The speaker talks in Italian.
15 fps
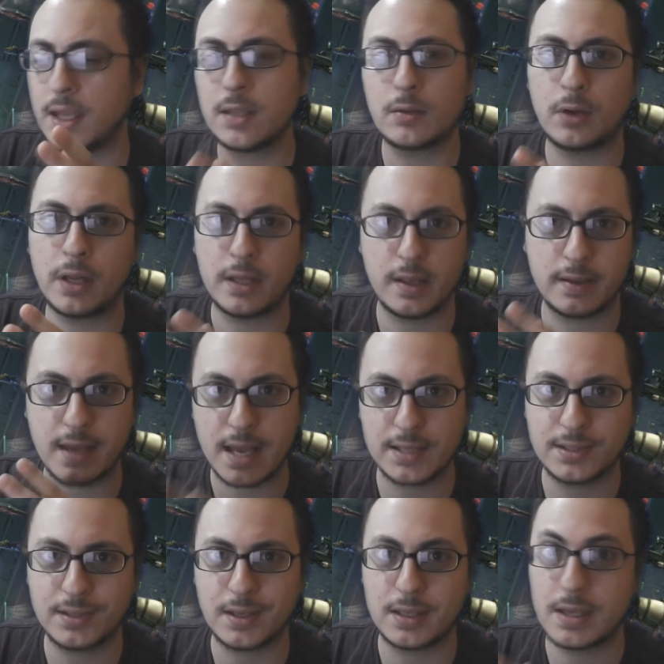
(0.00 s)
titoli di
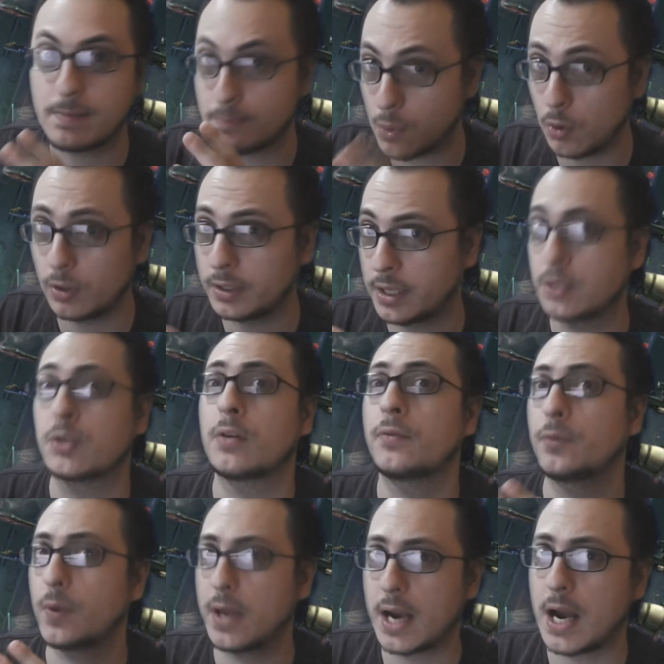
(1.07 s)
testa di molte
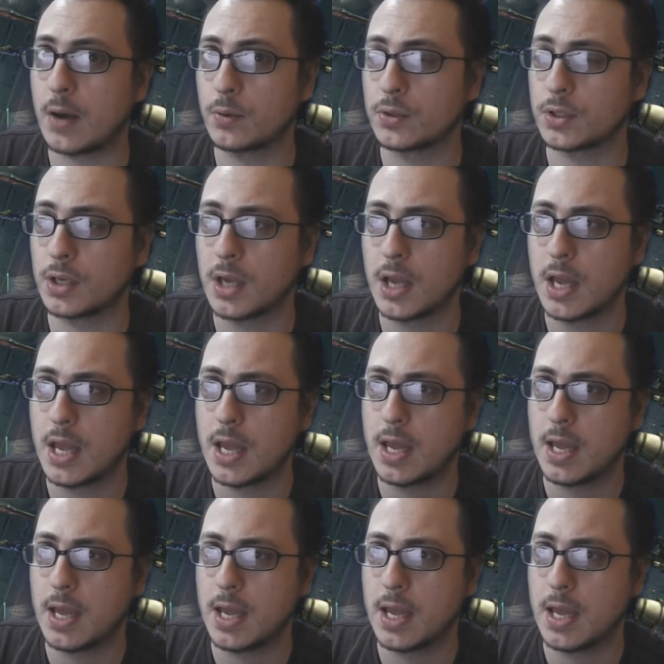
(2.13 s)
software house.